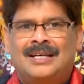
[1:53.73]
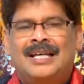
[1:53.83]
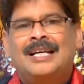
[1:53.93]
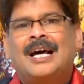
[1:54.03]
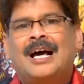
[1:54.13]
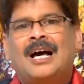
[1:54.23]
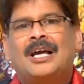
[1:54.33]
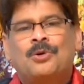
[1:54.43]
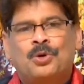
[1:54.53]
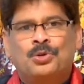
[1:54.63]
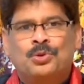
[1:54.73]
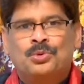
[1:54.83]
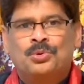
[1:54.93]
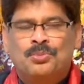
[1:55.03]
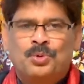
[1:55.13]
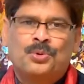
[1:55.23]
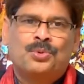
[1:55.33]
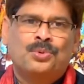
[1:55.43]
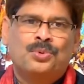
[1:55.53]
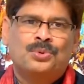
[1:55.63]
ఇంకా గొంతు ముక్కు